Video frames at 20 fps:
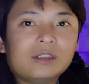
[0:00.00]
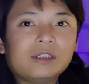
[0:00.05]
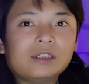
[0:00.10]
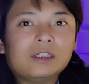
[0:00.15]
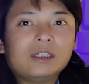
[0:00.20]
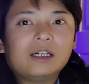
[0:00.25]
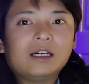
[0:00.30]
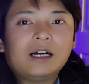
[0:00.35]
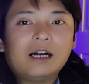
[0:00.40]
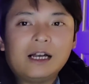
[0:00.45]

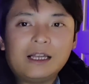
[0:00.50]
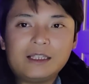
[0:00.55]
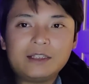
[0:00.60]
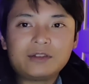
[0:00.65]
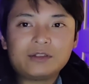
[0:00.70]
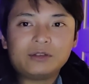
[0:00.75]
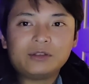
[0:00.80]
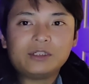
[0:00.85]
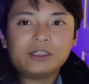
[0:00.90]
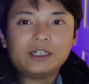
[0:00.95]
はい、
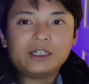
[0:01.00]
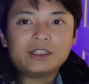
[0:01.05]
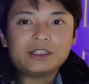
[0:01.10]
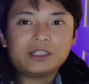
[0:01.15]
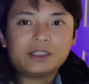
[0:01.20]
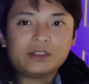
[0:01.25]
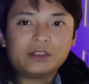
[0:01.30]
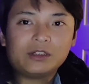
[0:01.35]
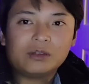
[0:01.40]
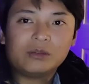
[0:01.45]
そんな感
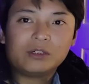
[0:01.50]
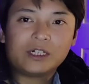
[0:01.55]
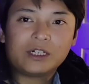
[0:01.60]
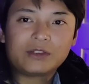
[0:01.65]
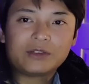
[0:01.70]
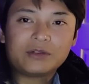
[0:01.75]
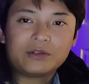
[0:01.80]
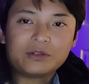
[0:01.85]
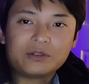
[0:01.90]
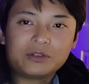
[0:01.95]
じで今日も
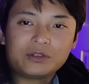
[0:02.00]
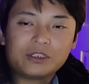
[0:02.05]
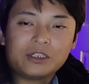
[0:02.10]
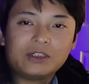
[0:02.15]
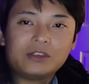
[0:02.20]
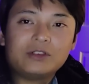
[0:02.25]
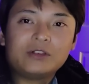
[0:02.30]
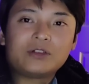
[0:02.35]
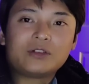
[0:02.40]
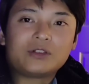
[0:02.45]
仮想通
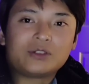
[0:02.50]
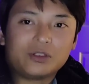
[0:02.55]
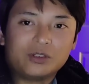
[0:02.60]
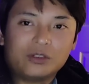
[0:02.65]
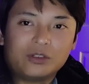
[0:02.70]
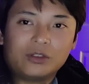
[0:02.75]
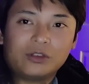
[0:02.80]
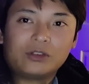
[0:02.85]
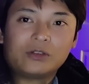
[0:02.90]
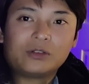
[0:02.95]
貨
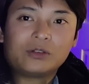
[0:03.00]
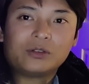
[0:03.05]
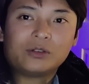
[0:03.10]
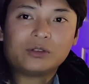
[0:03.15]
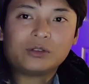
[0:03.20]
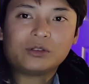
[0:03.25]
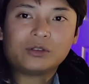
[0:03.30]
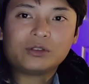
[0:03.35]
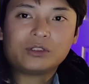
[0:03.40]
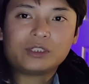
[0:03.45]
ニュース
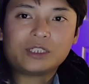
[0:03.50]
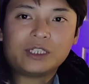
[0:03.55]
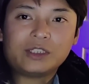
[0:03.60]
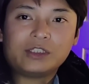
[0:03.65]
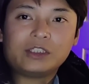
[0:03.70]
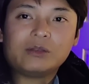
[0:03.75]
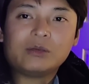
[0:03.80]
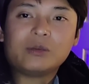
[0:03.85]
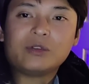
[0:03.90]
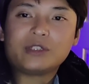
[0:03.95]
と
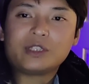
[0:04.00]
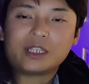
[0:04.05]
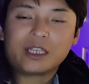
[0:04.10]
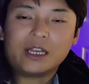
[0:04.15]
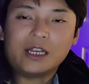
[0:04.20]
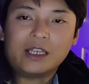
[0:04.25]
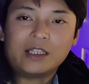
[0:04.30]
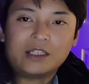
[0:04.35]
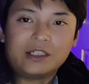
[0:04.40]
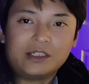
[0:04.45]
チャット分析
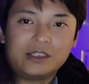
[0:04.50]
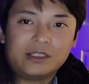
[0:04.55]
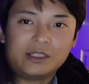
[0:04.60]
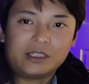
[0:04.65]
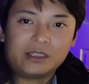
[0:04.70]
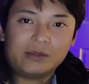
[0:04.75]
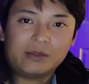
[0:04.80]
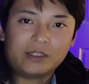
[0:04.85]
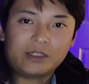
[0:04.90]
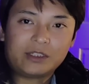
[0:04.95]
配信してき
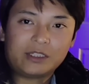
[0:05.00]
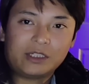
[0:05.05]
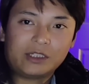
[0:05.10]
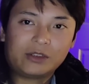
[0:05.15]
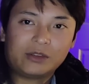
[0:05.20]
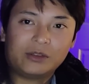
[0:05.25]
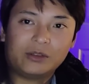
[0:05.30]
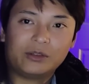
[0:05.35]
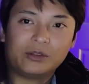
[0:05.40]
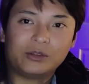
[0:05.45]
ました。
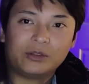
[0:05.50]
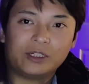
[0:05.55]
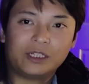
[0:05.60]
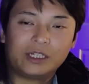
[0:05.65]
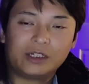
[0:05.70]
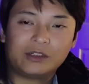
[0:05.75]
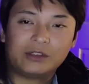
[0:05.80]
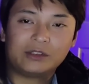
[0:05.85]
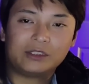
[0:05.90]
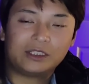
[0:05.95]
今日の動画
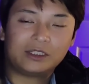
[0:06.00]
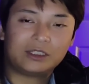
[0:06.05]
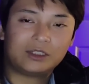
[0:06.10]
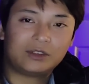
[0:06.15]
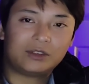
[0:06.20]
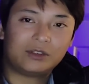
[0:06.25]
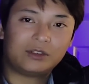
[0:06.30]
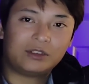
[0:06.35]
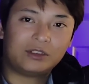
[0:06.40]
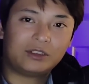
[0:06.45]
役に立った
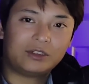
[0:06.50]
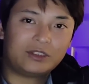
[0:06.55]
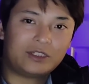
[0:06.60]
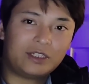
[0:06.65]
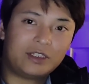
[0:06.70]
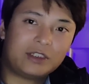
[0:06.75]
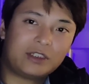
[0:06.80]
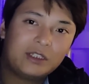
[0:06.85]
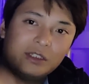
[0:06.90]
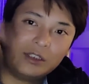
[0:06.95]
という方は
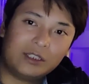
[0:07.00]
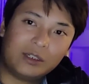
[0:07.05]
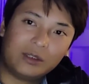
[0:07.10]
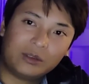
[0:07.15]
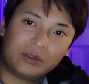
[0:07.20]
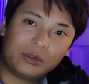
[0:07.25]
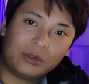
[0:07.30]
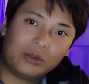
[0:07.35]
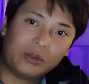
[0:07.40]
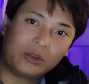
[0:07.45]
ぜひチャンネル
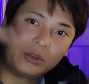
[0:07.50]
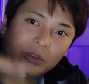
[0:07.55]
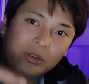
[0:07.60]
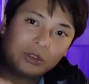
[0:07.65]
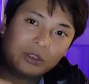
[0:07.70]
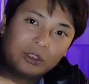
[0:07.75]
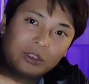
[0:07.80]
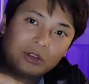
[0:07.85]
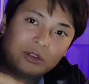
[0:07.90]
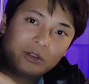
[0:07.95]
登録、
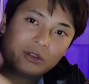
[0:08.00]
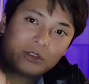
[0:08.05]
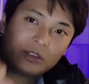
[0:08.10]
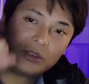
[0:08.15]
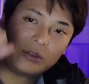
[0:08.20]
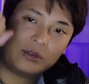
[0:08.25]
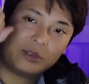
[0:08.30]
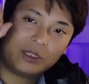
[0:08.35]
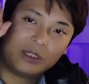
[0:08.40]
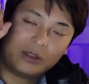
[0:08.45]
そして
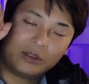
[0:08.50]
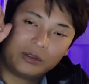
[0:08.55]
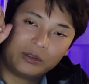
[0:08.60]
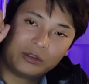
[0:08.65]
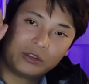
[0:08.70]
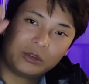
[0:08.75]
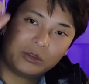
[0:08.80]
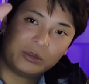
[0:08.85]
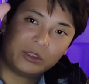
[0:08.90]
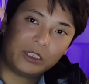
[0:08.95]
動画の
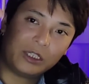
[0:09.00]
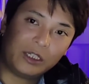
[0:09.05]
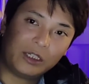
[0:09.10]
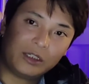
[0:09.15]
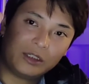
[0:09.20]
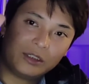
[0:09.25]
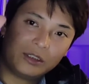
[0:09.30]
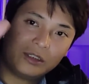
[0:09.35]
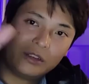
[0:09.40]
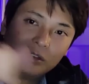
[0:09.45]
グッドボタン、
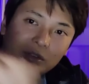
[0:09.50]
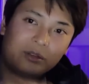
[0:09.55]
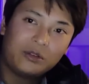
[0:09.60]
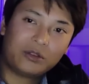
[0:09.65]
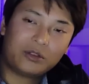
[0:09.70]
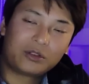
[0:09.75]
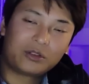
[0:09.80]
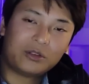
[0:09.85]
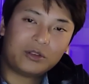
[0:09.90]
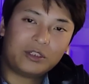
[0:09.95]
よ
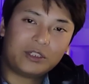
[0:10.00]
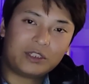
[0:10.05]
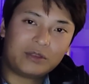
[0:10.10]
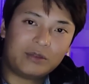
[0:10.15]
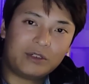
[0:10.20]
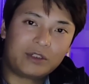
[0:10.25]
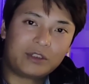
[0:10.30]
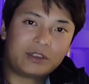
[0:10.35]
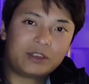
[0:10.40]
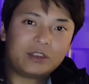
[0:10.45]
ろしくお願いし
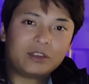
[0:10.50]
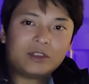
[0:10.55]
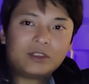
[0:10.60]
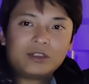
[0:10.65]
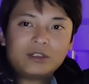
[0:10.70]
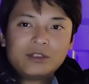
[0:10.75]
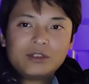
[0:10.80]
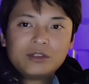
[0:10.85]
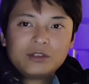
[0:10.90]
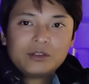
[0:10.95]
ます。
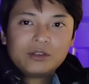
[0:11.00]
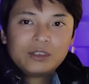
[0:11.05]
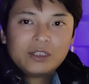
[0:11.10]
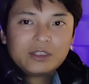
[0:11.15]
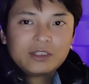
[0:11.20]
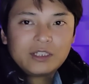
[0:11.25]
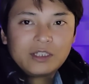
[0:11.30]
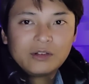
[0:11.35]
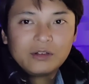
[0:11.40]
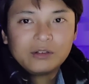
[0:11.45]
それでは
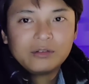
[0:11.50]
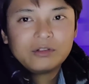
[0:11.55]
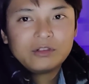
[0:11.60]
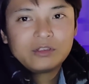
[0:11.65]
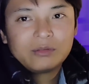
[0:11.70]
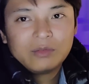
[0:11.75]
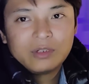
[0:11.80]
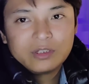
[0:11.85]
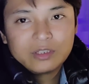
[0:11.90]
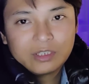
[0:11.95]
最後に
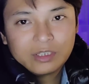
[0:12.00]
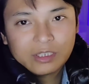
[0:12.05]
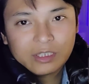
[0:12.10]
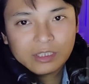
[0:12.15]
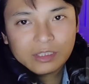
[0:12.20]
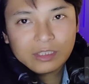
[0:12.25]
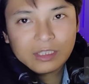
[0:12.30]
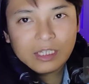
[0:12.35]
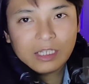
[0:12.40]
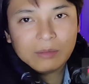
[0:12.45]
藤間じゃんけ
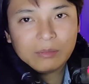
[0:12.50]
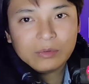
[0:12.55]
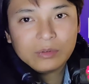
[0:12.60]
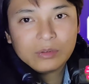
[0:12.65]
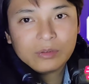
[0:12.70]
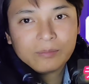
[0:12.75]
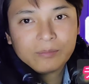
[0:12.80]
んタイム。